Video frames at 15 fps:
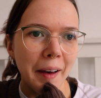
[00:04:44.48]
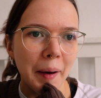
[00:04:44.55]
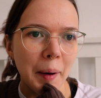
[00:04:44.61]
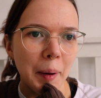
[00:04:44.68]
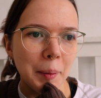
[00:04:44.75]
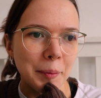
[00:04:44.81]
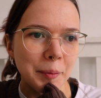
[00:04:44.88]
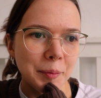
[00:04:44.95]

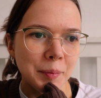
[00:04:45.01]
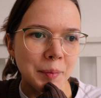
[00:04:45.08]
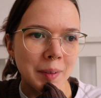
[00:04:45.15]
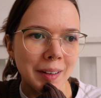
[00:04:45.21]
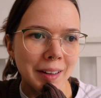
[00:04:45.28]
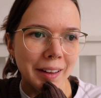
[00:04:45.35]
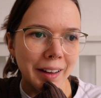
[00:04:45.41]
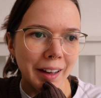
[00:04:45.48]
Ähm,
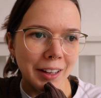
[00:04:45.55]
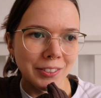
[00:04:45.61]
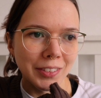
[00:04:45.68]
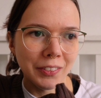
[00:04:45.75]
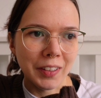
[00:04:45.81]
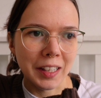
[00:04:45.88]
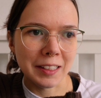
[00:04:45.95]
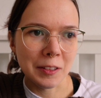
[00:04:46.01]

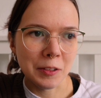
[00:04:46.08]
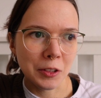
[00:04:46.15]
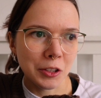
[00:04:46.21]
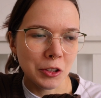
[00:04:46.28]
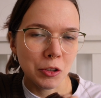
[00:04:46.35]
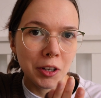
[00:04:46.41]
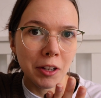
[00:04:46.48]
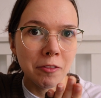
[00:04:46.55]
einfach weil es natürlich
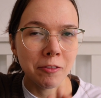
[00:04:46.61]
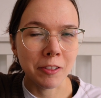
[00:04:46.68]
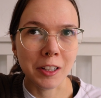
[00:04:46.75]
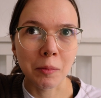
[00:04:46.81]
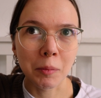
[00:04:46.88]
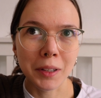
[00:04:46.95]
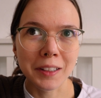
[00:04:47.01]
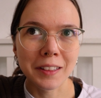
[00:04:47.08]
ein schöner
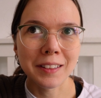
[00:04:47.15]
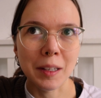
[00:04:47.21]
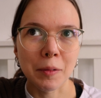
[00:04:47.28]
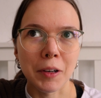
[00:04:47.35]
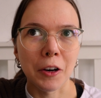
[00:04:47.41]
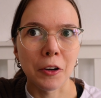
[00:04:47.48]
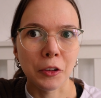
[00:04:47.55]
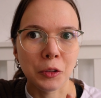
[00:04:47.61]
Film ist,
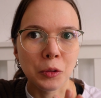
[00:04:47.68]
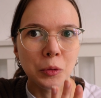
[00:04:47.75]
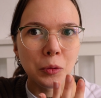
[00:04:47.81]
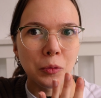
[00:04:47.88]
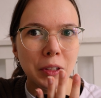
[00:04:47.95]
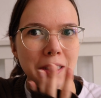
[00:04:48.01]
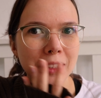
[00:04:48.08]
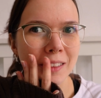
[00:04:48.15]
aber auch
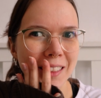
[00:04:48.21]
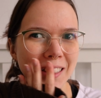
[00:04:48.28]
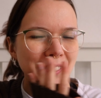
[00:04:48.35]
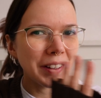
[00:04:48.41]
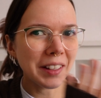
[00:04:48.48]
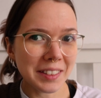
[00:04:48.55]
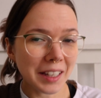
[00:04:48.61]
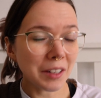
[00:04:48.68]
so, weil es, es
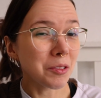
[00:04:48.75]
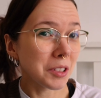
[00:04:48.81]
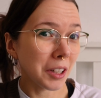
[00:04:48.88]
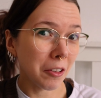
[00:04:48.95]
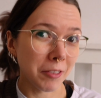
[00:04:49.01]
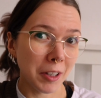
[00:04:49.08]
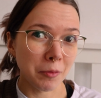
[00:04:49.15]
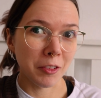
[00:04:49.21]
war sehr gut
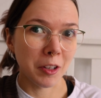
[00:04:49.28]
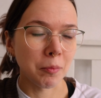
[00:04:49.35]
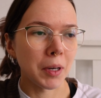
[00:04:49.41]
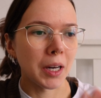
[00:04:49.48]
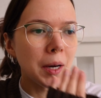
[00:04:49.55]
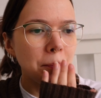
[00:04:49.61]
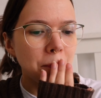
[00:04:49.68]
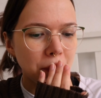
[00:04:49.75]
darauf
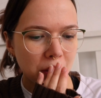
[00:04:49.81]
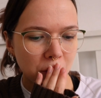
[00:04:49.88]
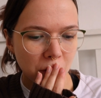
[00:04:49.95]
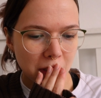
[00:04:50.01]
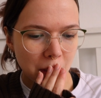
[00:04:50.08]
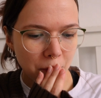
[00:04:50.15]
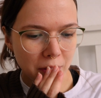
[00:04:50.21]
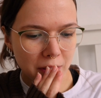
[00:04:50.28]
anwendbar, das
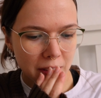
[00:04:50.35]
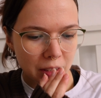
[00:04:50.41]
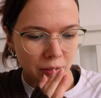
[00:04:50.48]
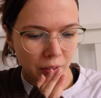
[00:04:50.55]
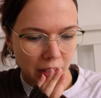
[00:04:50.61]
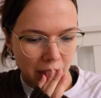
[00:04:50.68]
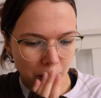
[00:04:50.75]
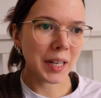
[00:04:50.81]
Konzept, was ich
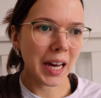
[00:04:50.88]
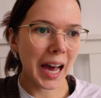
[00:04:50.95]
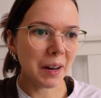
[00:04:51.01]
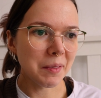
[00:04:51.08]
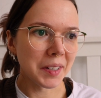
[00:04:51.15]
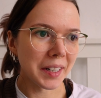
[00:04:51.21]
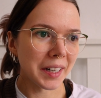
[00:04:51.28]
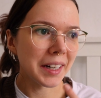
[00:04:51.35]
gewählt habe.
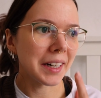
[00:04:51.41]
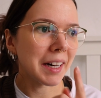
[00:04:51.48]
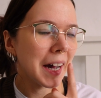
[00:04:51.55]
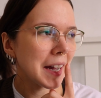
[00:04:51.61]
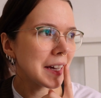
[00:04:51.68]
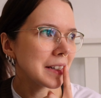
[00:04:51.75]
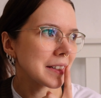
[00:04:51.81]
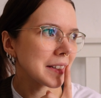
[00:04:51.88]
Aber
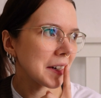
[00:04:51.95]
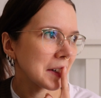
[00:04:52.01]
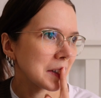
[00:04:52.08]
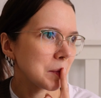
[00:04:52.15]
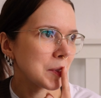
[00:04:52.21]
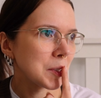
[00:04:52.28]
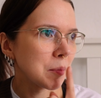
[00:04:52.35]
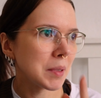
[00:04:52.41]
eine Sache,
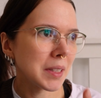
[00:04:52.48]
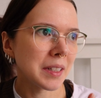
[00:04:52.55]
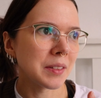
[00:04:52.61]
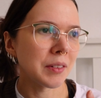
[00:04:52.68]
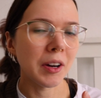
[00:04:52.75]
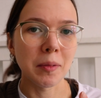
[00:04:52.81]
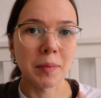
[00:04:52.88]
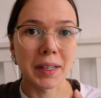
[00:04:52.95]
die mir so ein bisschen
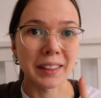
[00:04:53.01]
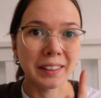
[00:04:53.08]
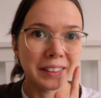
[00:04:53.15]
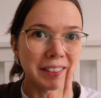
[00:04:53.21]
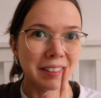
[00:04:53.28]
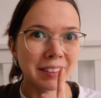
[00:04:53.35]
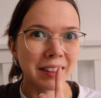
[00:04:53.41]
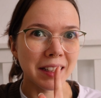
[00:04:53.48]
Sorge macht,
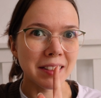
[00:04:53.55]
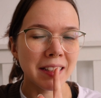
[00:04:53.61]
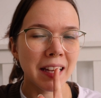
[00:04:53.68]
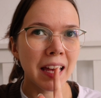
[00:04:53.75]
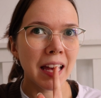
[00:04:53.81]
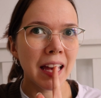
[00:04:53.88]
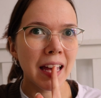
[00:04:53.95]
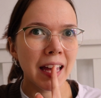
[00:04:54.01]
ist, dass
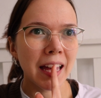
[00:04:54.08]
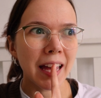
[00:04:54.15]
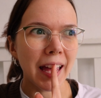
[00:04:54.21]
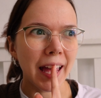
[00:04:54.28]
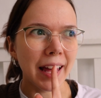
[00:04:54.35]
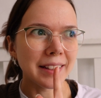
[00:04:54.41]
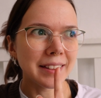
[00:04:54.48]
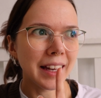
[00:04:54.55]

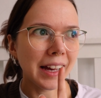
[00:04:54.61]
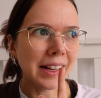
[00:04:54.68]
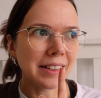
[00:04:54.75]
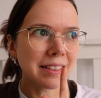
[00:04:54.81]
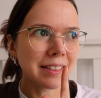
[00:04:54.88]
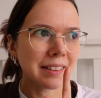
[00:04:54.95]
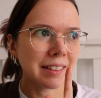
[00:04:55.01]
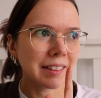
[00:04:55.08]
es
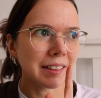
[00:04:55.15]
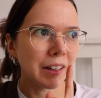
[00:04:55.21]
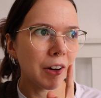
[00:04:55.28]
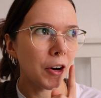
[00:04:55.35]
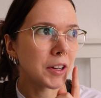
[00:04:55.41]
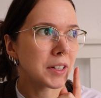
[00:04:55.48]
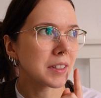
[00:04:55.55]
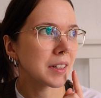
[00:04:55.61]
halt
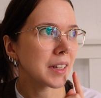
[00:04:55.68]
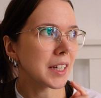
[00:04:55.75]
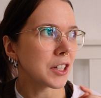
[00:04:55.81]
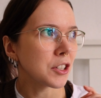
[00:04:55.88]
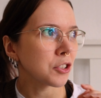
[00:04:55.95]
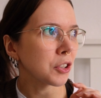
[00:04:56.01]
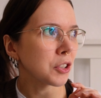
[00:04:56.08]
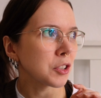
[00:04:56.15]
heute
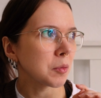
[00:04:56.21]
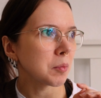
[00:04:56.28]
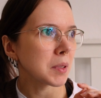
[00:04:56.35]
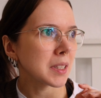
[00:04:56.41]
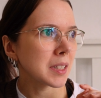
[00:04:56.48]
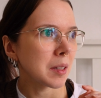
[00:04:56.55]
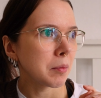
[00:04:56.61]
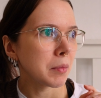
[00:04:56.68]
eh schon so ein
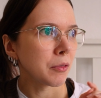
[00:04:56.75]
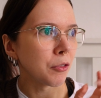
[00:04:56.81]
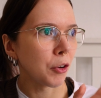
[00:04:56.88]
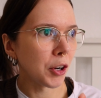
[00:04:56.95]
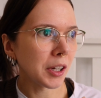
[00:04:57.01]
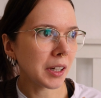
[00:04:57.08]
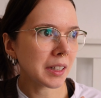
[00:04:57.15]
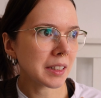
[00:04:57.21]
bisschen
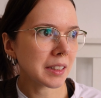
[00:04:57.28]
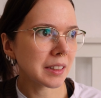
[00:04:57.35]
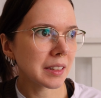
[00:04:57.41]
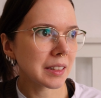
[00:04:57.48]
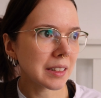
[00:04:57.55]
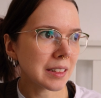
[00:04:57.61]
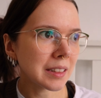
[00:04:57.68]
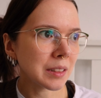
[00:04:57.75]
bewölkt
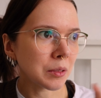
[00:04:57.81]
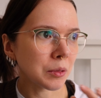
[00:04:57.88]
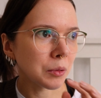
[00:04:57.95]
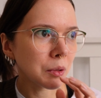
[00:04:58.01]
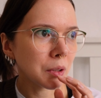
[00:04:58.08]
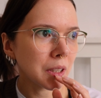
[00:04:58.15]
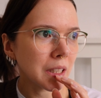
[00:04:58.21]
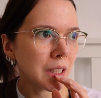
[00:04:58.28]
ist
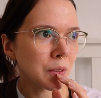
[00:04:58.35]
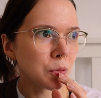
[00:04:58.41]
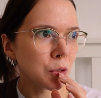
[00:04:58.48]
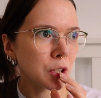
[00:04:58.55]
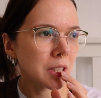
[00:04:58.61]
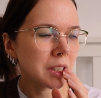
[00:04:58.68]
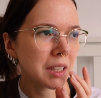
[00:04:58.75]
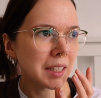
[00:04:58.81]
und ich
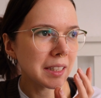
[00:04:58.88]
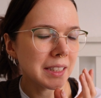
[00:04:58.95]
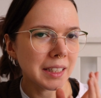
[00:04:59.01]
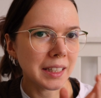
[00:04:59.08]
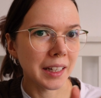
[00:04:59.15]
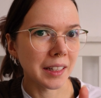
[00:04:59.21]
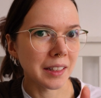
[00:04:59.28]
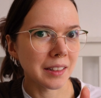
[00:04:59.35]
würde ganz
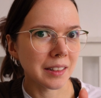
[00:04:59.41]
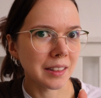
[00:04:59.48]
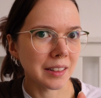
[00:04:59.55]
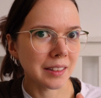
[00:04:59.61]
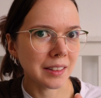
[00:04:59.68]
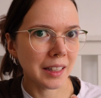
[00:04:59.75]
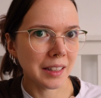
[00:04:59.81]
gerne das